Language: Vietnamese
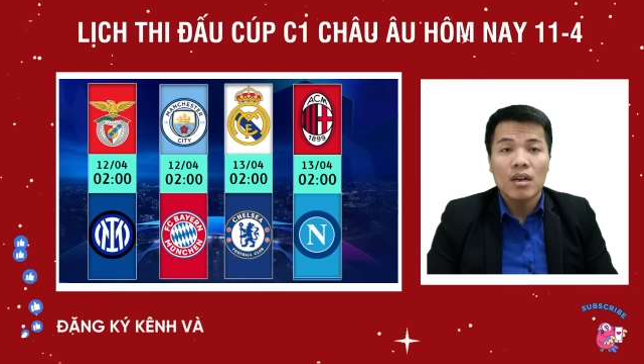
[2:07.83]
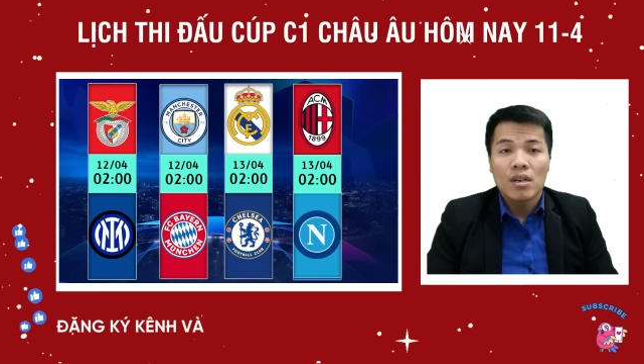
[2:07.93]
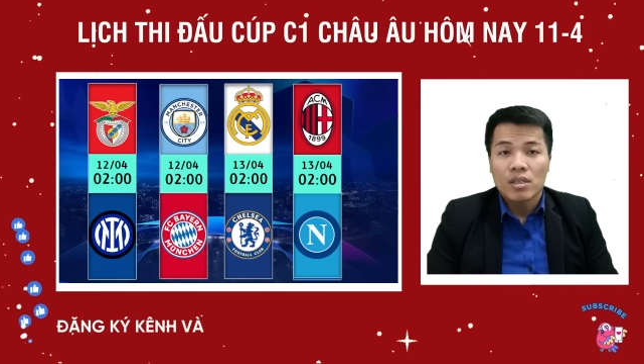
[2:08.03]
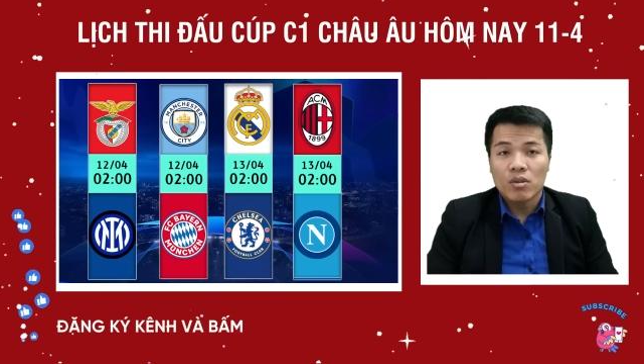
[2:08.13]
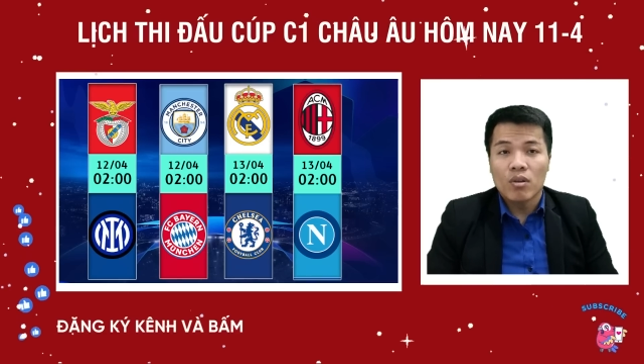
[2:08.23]

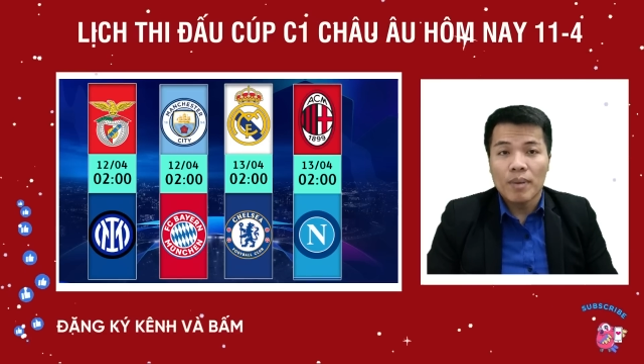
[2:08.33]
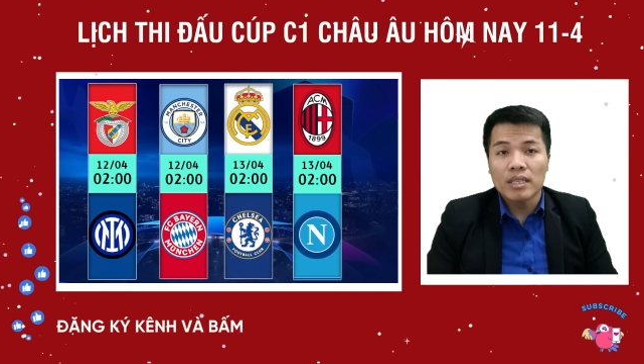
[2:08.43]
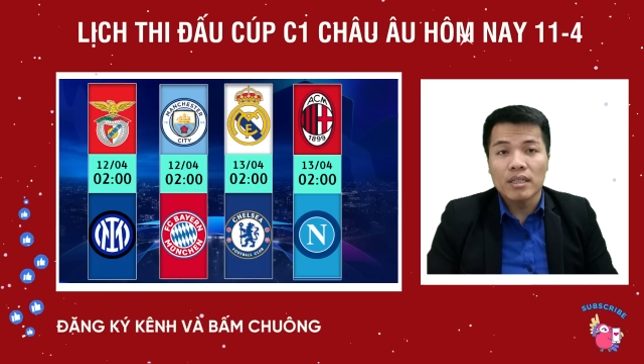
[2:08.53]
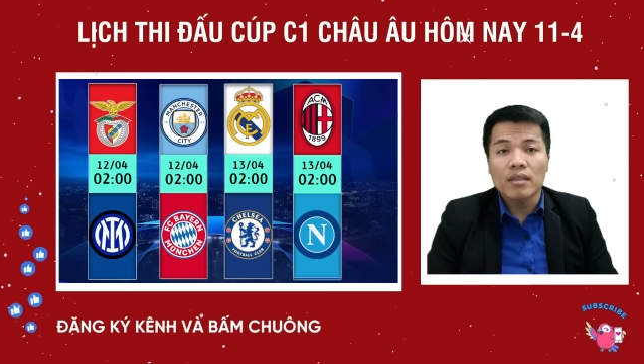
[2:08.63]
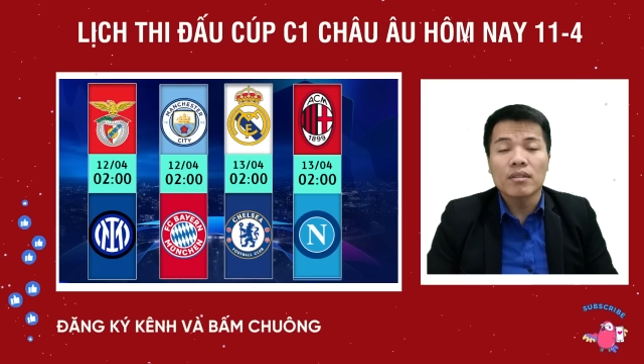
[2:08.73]
cho
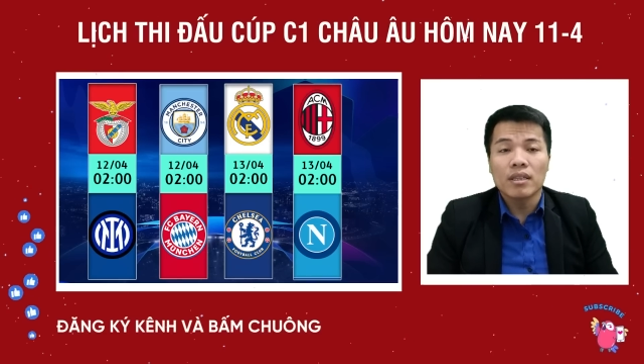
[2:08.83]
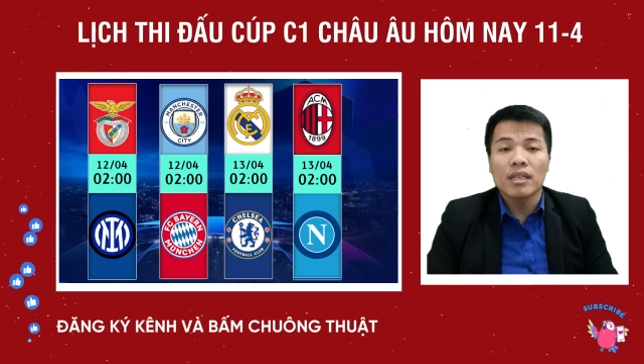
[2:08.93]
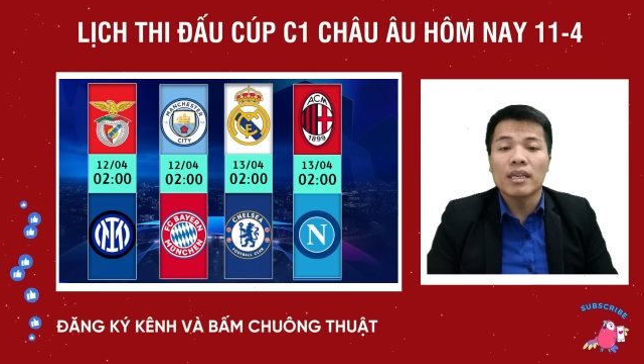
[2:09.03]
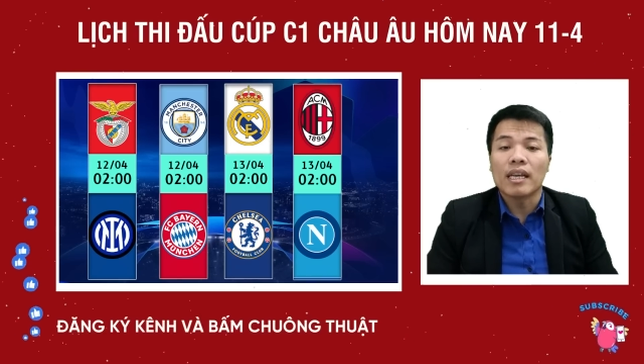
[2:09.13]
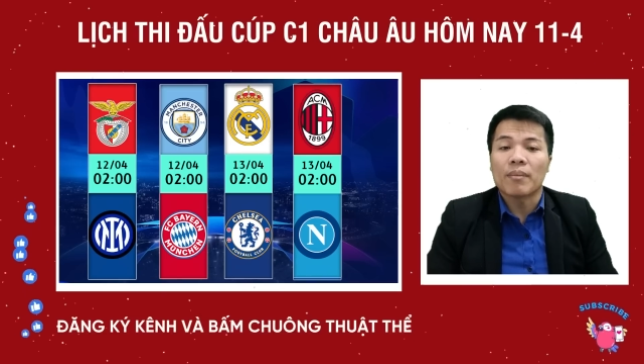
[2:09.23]
Manchester
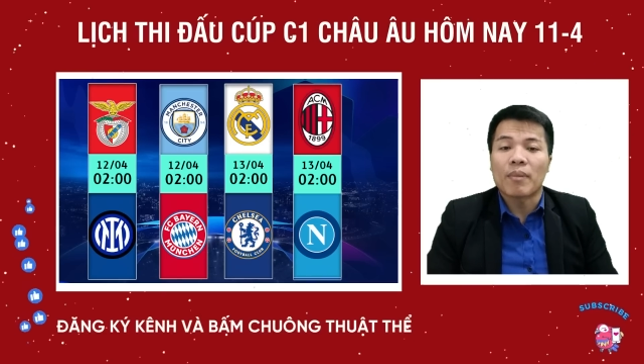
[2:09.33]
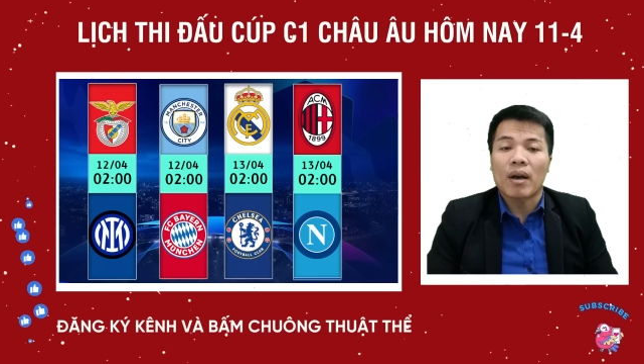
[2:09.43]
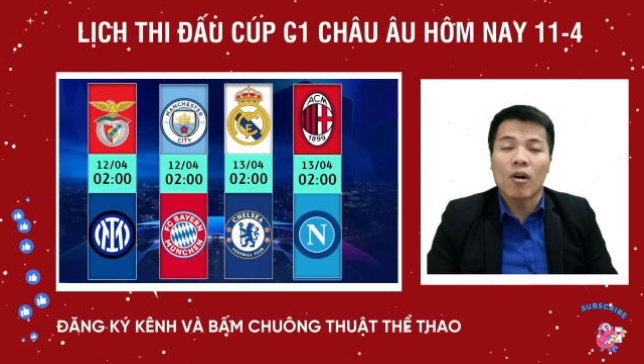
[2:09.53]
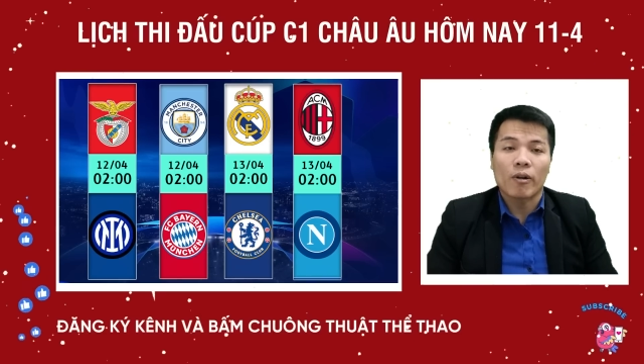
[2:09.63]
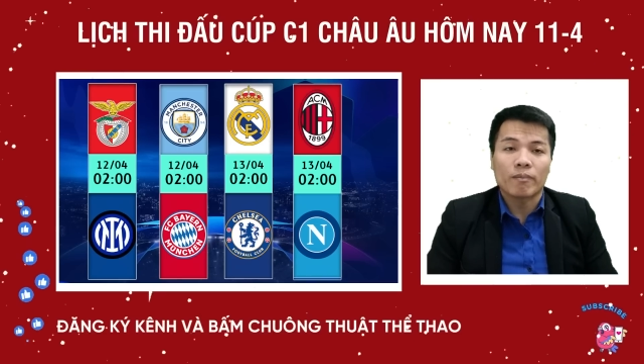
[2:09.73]
City để mà
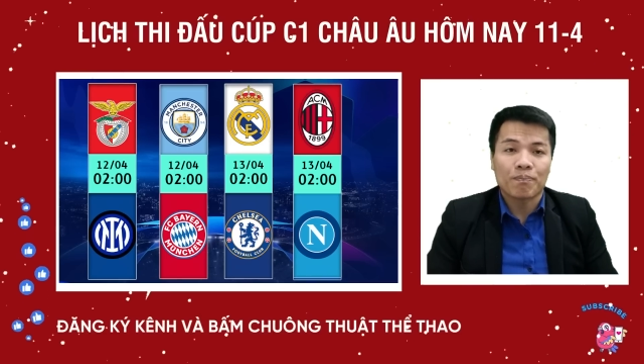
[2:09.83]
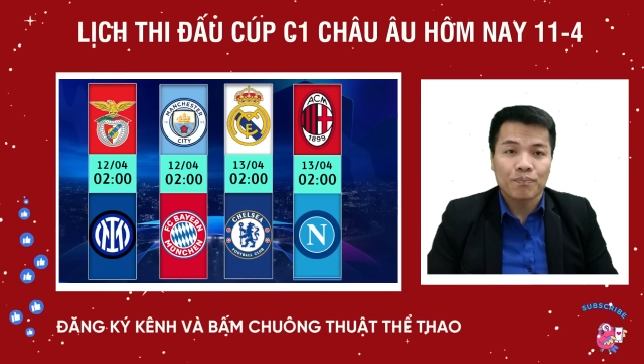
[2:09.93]
họ